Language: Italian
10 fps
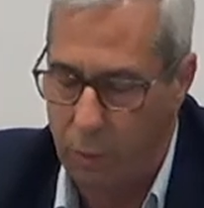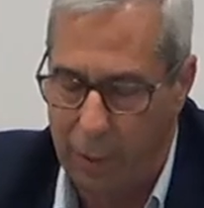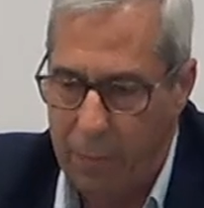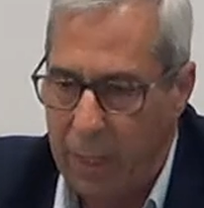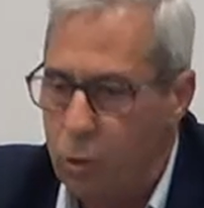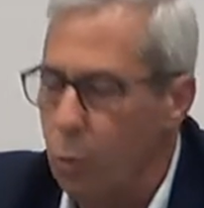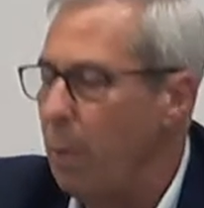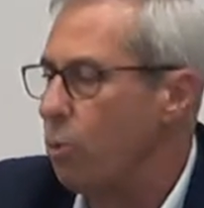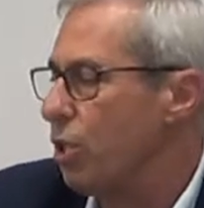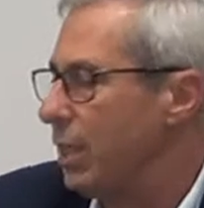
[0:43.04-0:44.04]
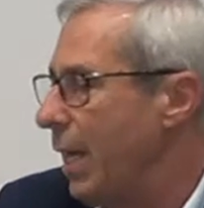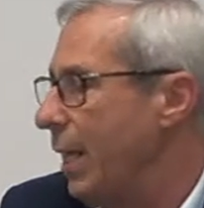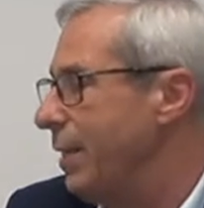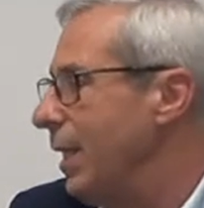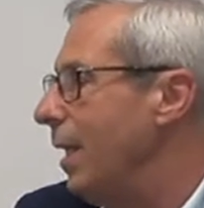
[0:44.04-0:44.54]
ma non
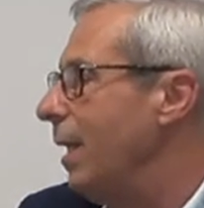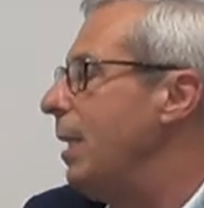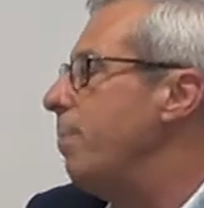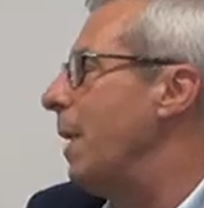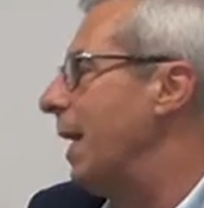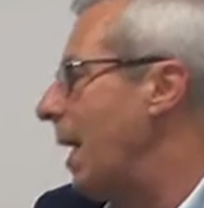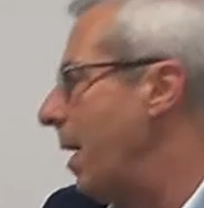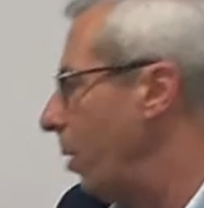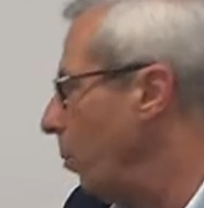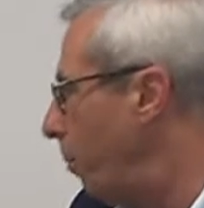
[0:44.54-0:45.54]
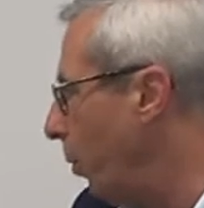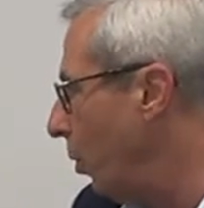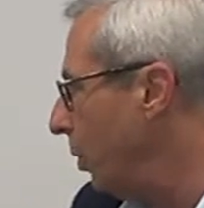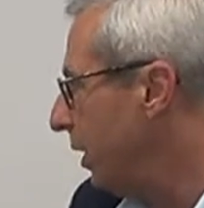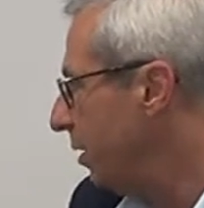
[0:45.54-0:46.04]
riusciamo ad esprimere al meglio.
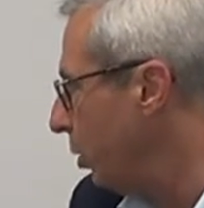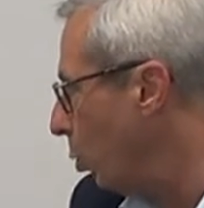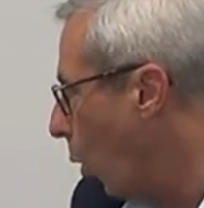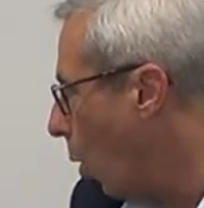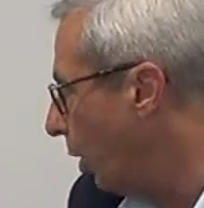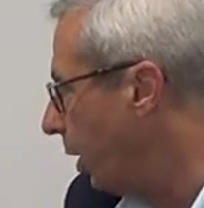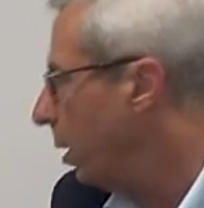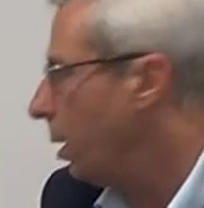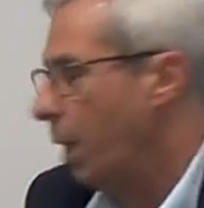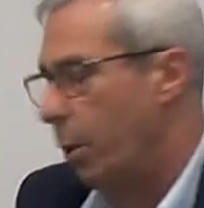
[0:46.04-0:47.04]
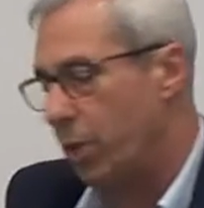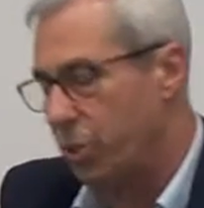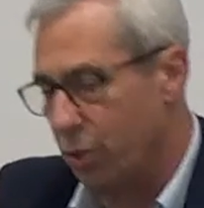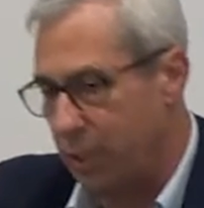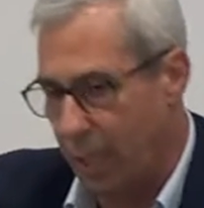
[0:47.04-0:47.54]
Ecco, mm, secondo me
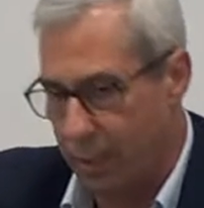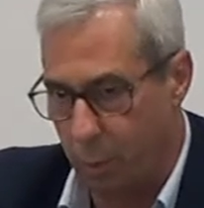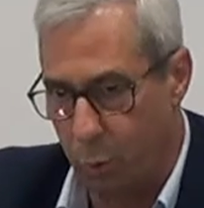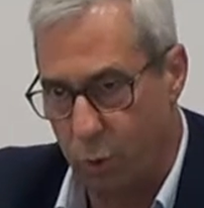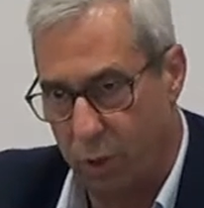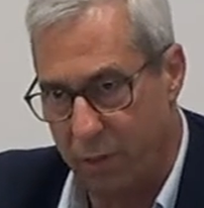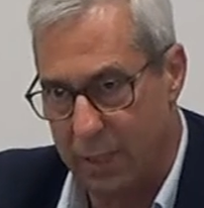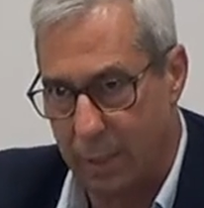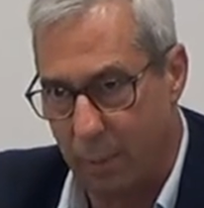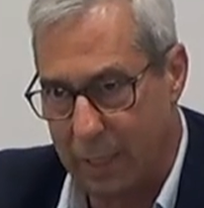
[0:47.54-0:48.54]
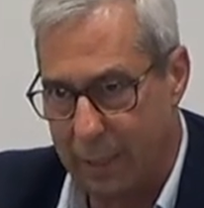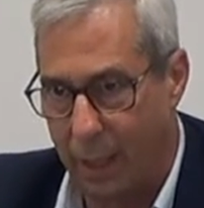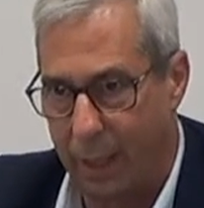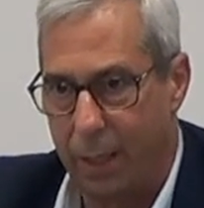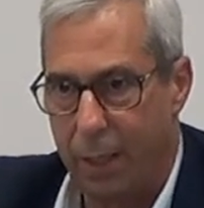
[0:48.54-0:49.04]
serve uno shock,
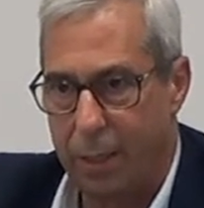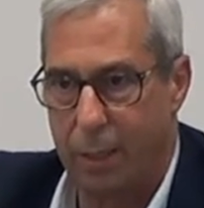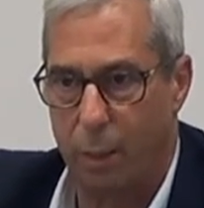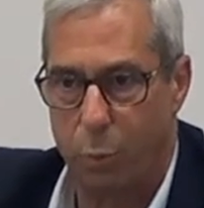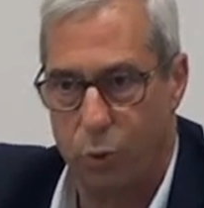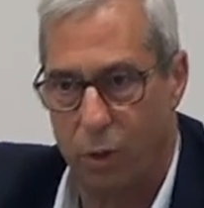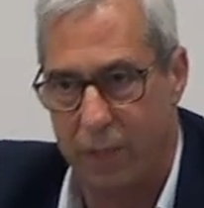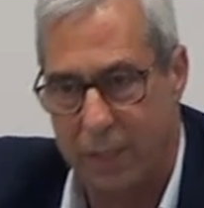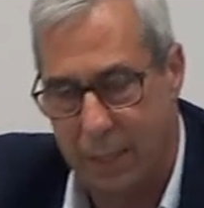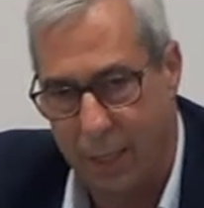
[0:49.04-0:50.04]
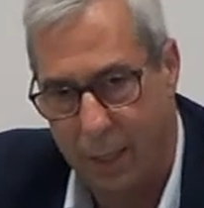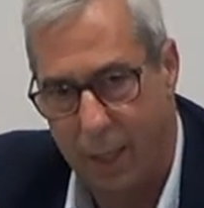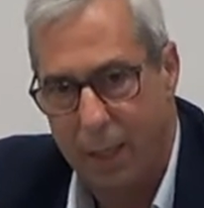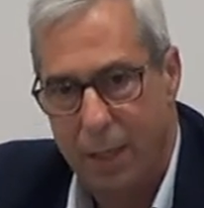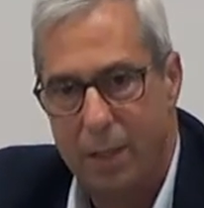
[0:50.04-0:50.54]
qualcosa che in qualche modo